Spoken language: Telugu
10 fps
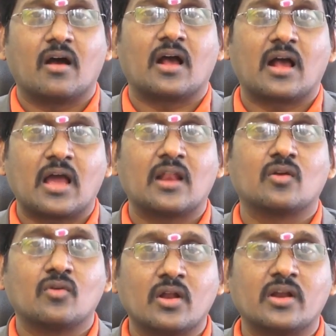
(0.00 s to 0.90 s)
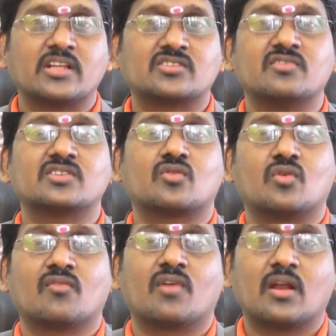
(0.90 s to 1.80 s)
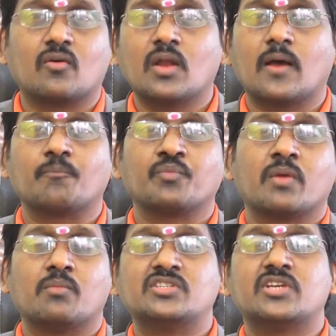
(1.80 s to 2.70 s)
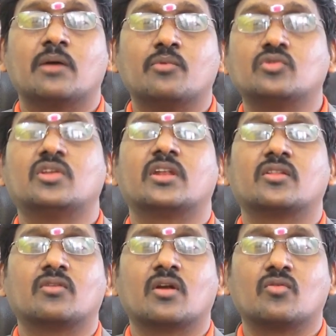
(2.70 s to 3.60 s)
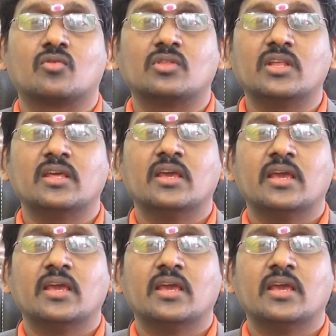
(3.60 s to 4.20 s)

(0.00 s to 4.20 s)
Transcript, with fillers: ఆ కలర్ ఉన్న డ్రెస్ వేసుకోవడం వల్ల కూడా మంచి అభివృద్ధి అనేది కూడా ఉంటుంది